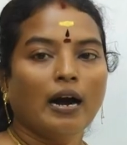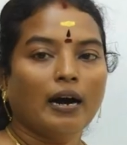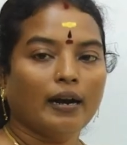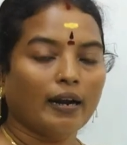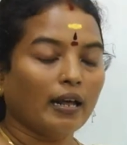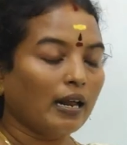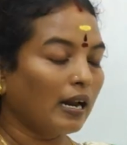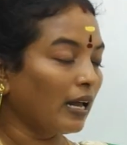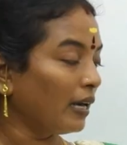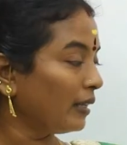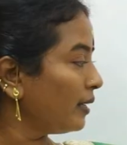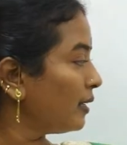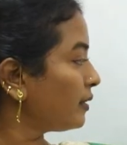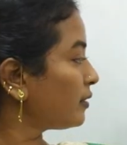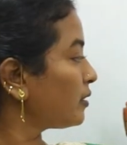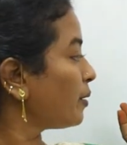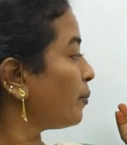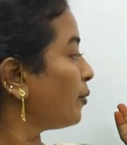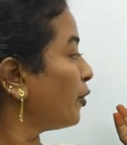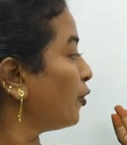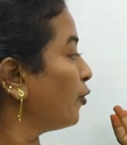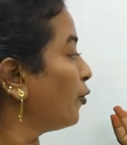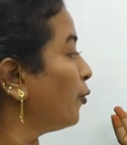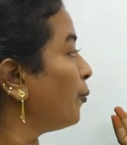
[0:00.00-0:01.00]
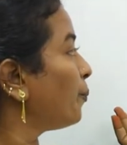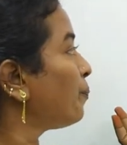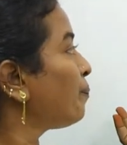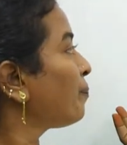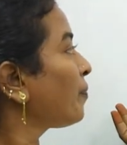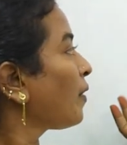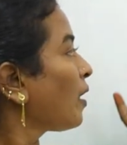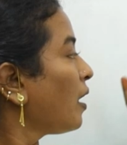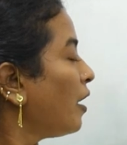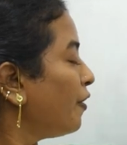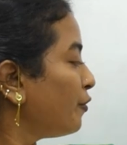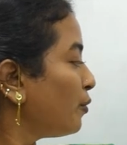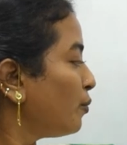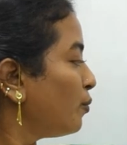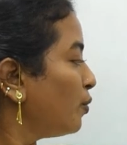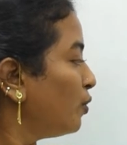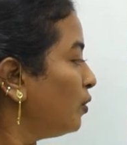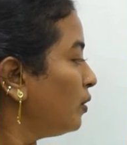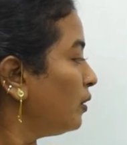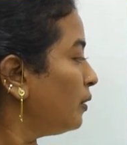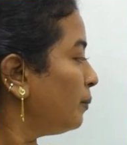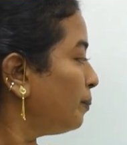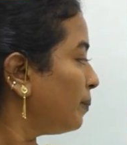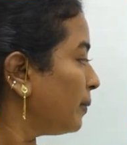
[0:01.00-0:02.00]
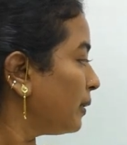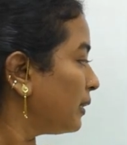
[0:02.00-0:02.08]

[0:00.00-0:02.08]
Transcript: ஆனால் அதே சமயம் அவர் ஒன்று